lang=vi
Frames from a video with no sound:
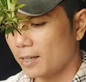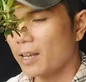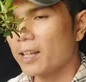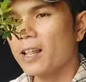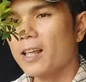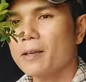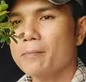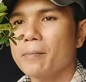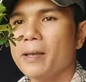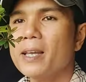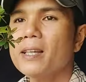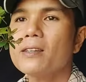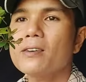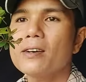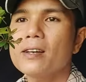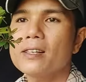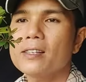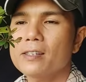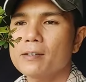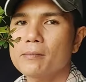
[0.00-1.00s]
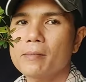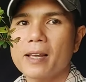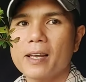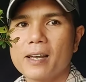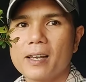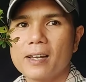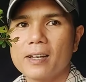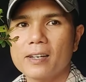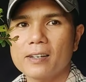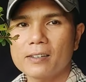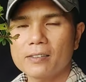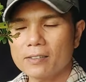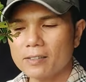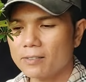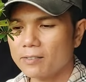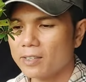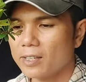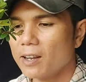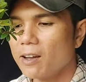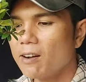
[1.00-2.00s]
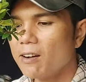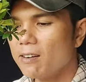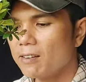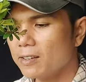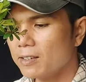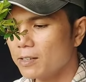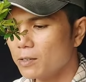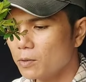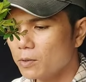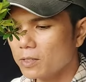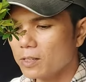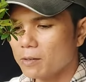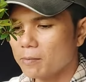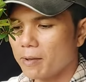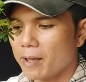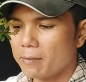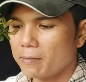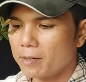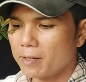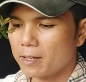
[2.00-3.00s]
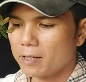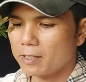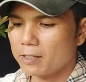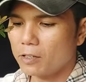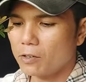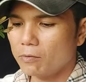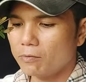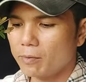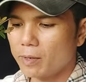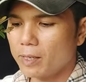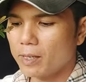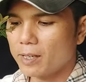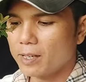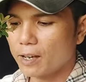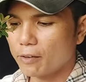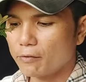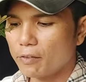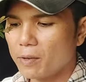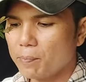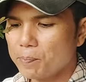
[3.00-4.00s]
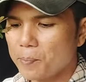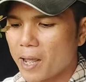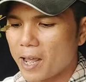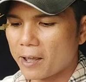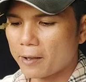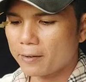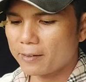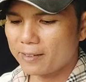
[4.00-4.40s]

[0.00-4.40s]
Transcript: cái này biết thôi nhưng mà đo đâu quý chị bạn mình hình dung bởi vì cả vip mà